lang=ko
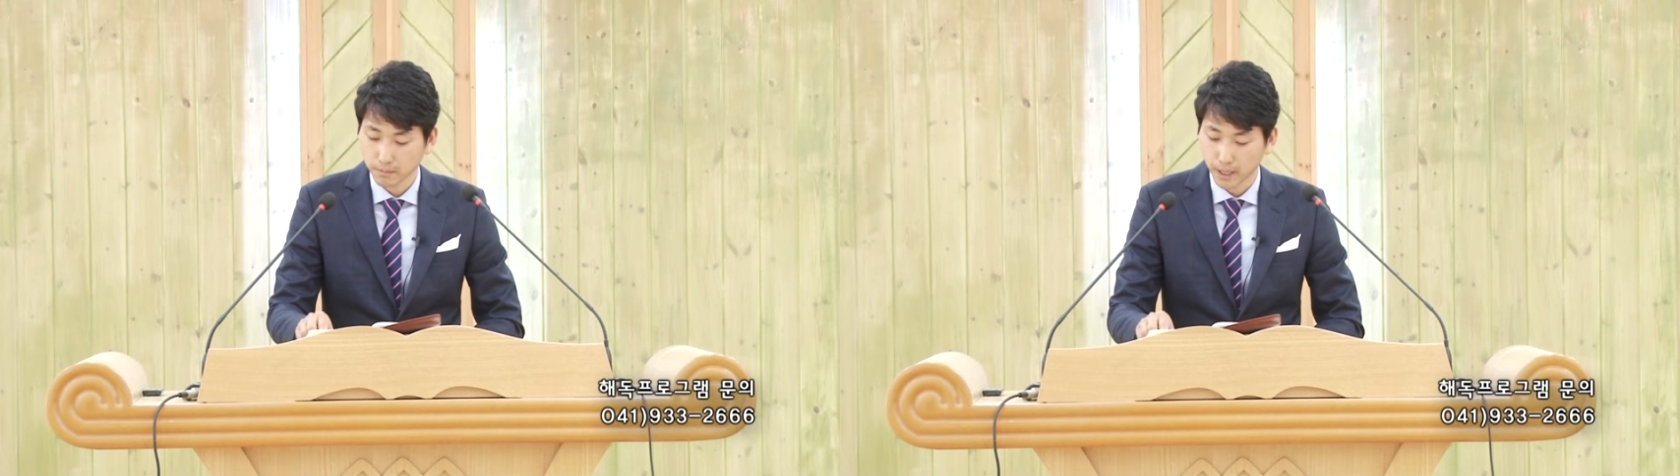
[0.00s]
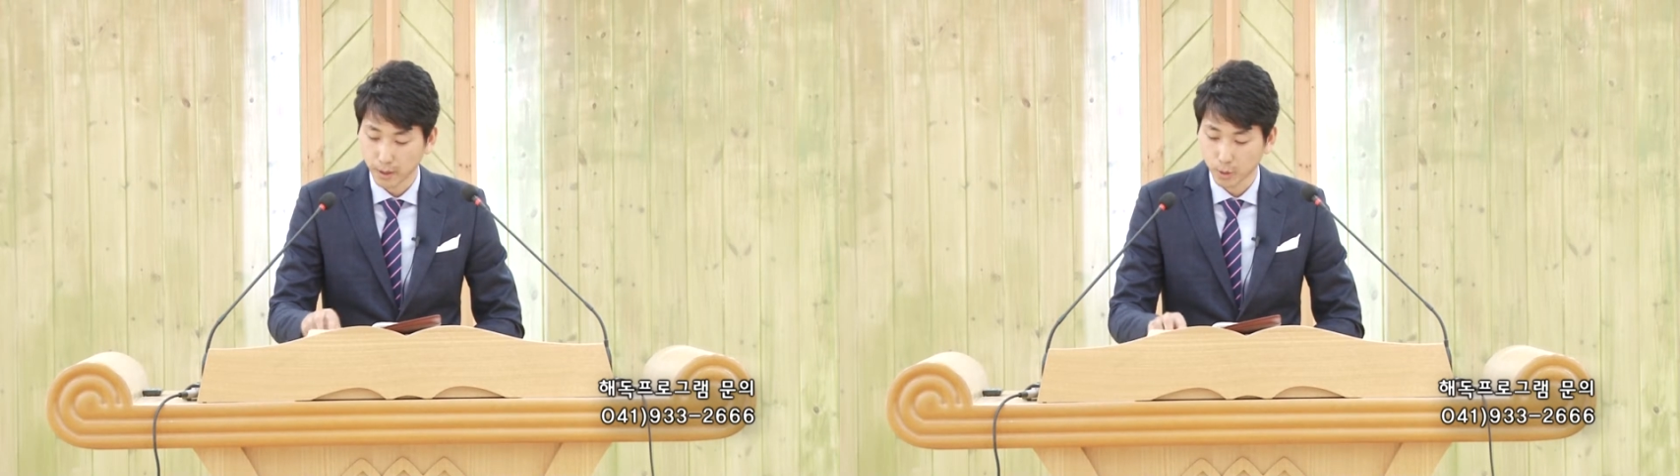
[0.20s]

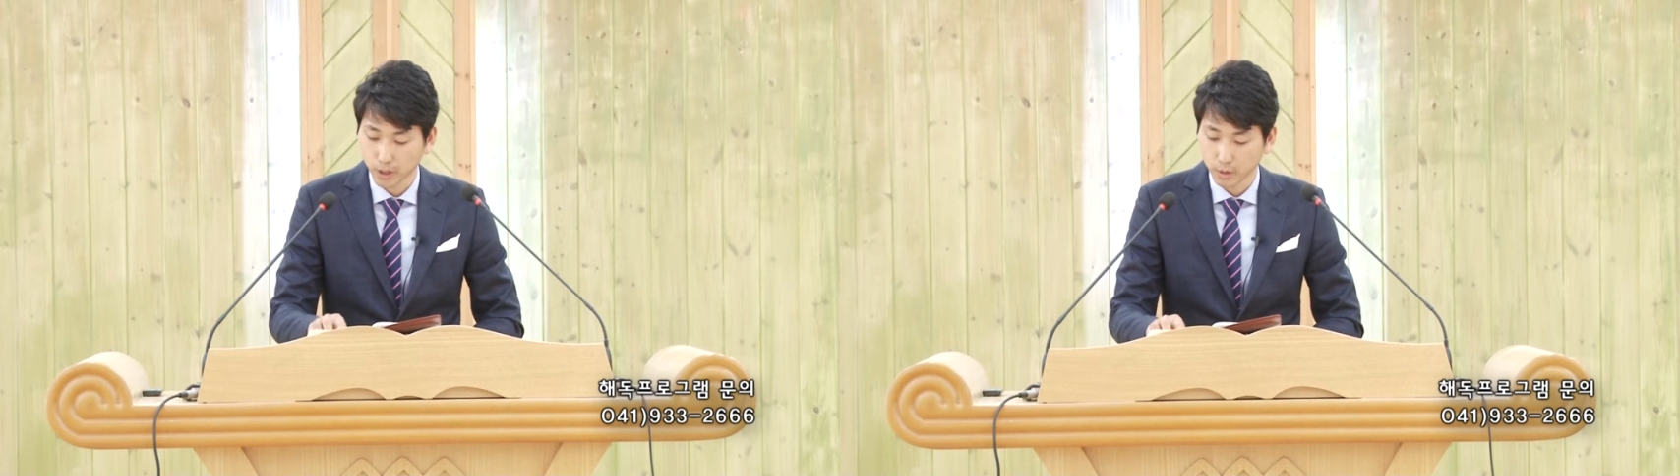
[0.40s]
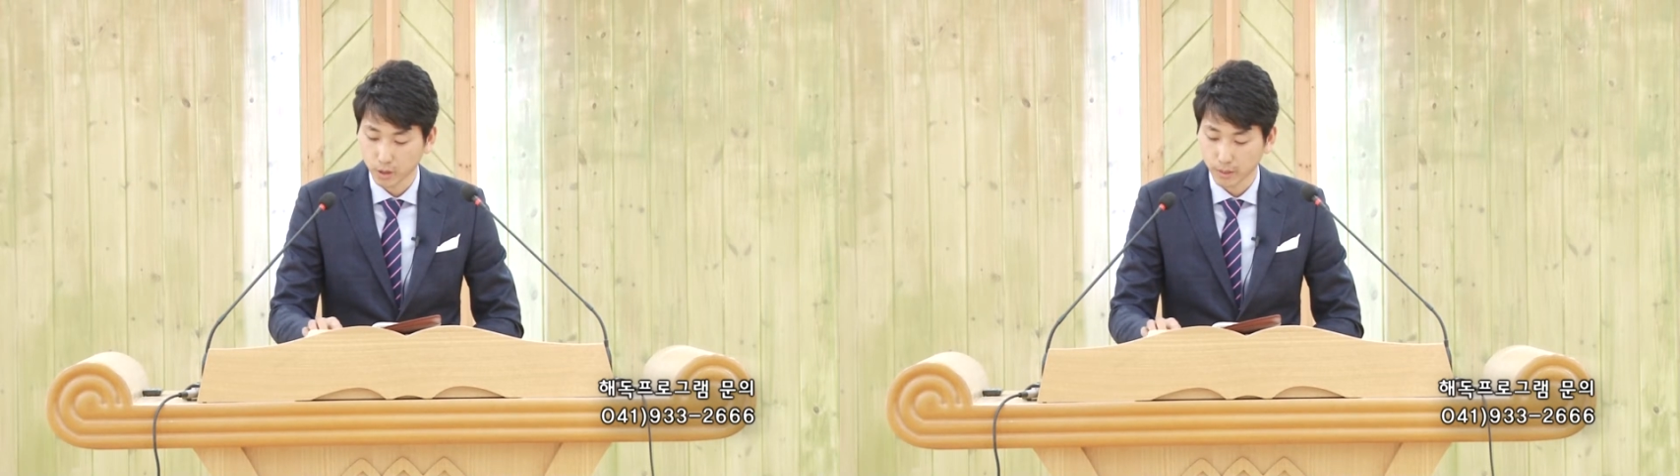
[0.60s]

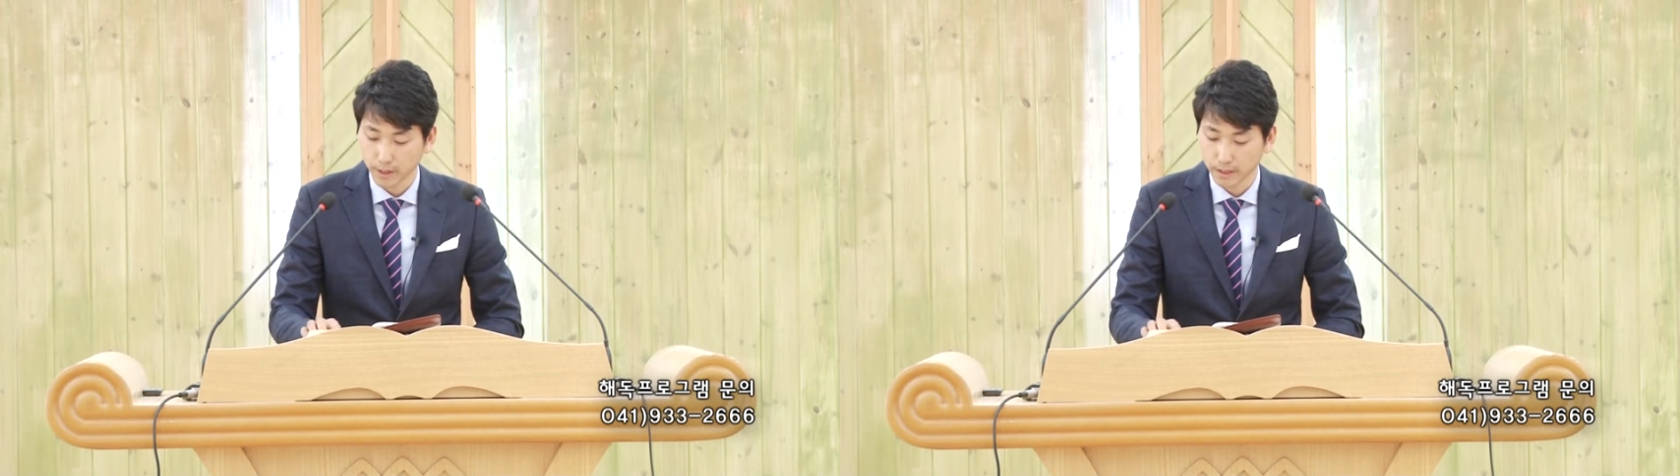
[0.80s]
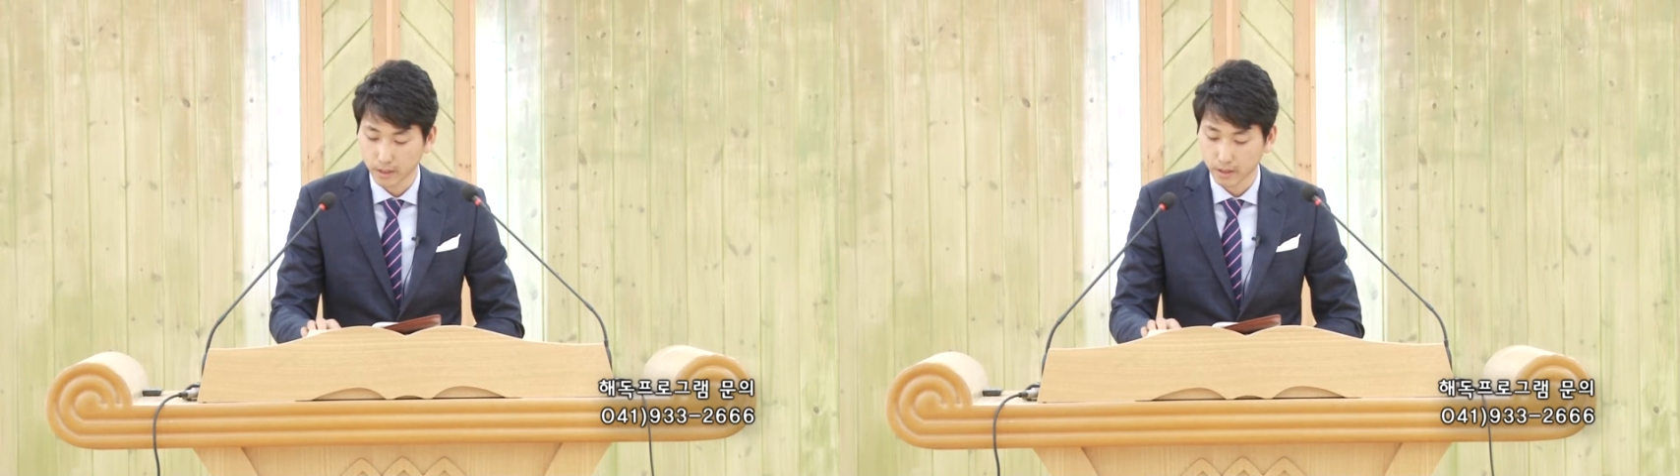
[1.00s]
바로의 손에
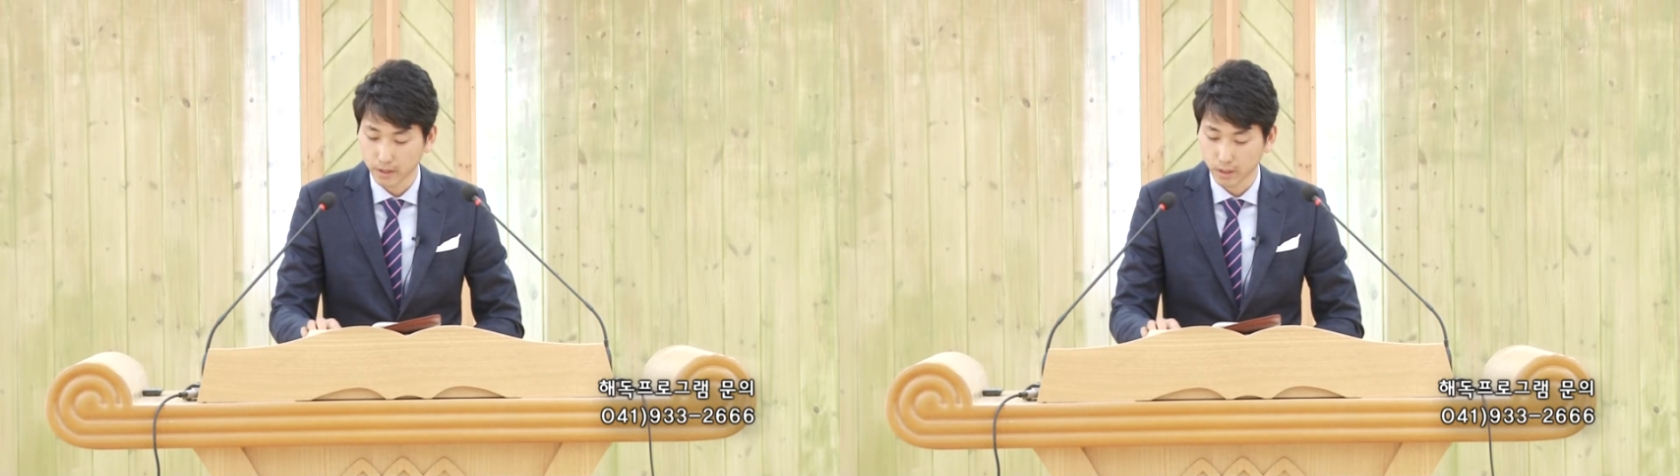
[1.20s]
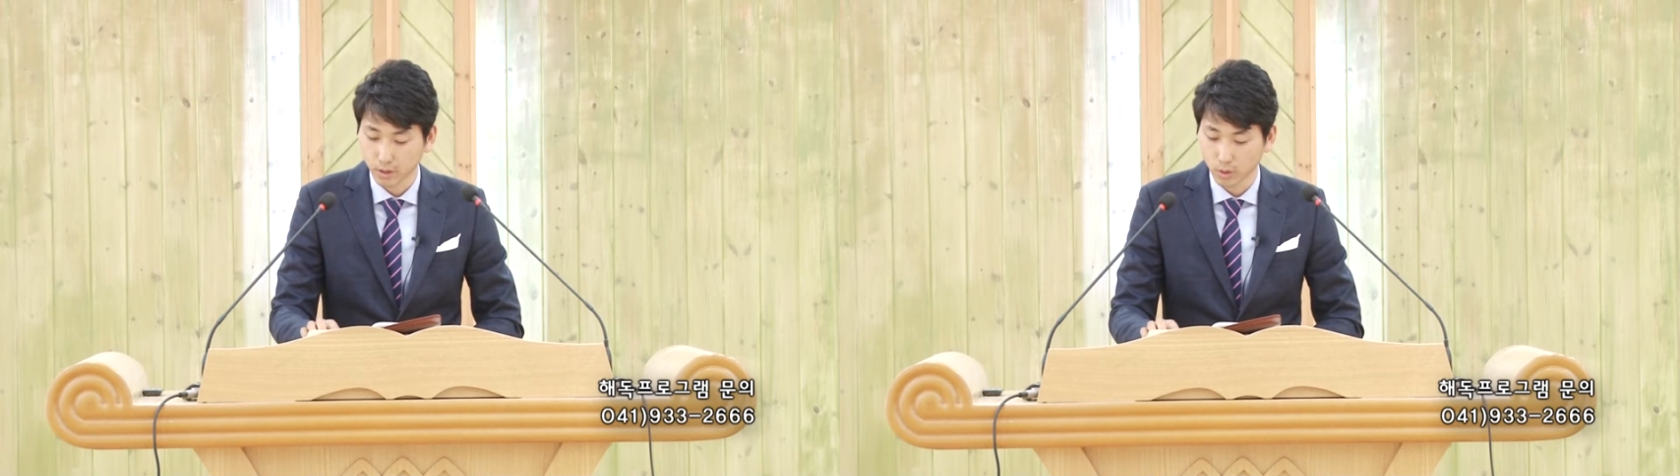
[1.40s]
받들어
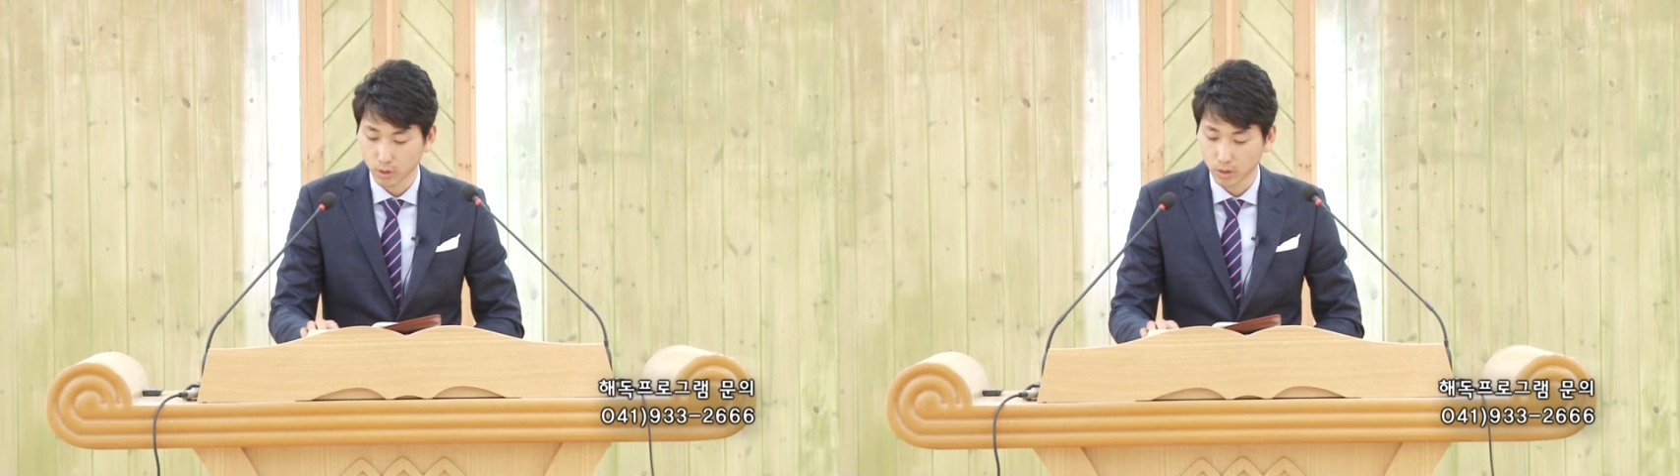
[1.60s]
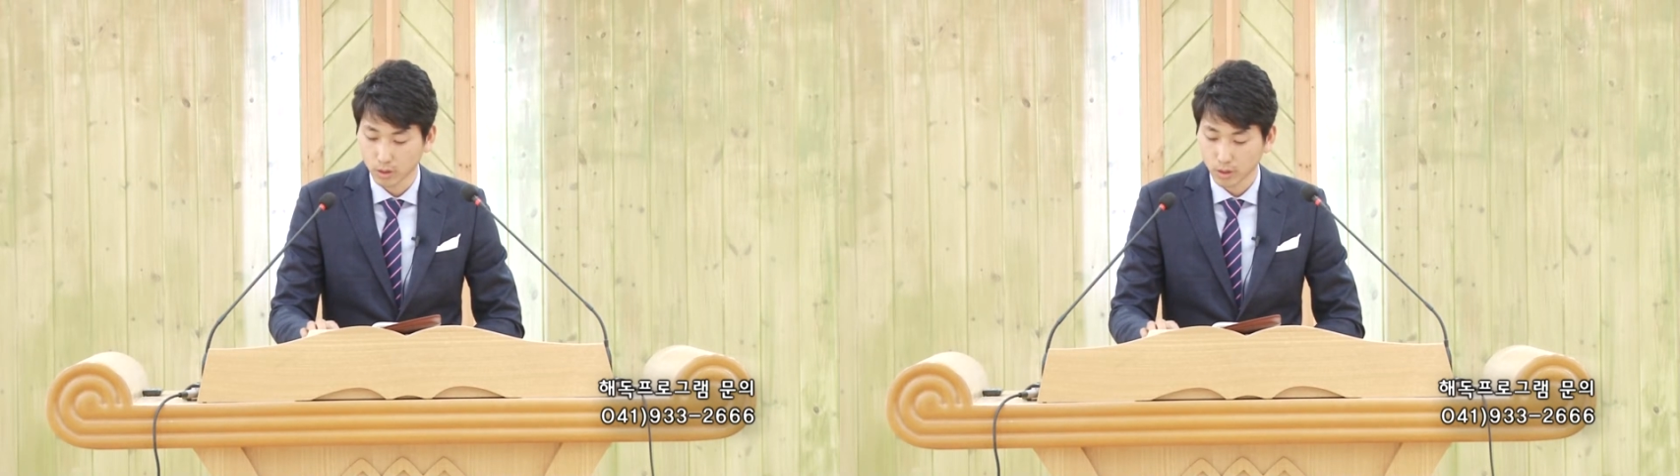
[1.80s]

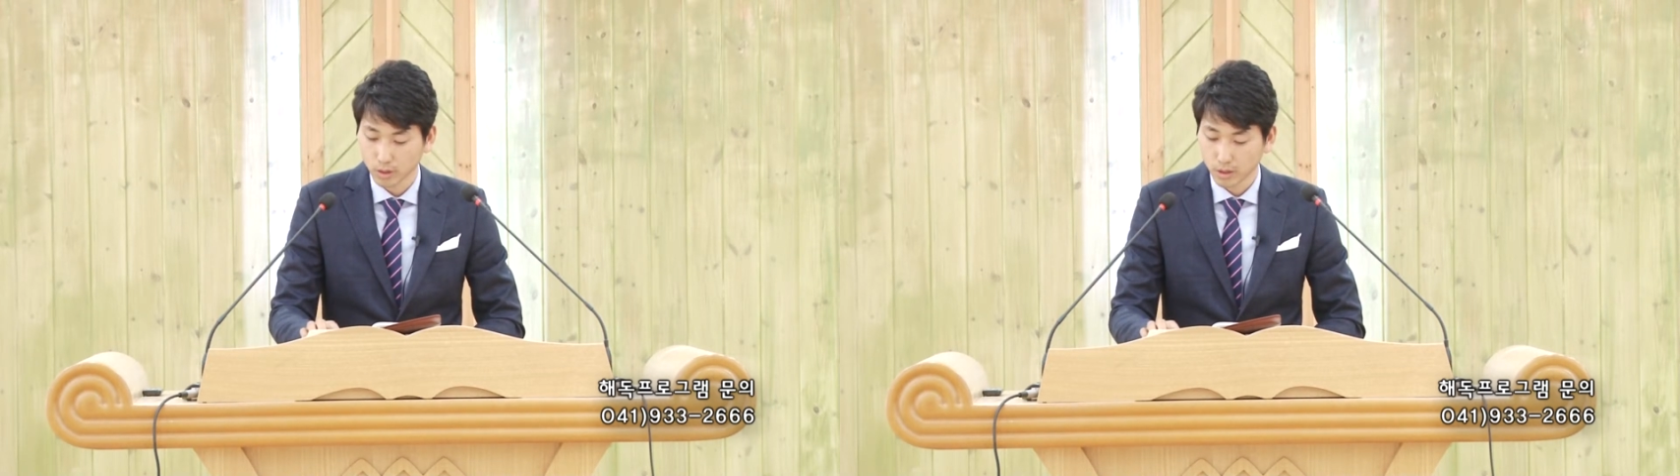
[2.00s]
드렸고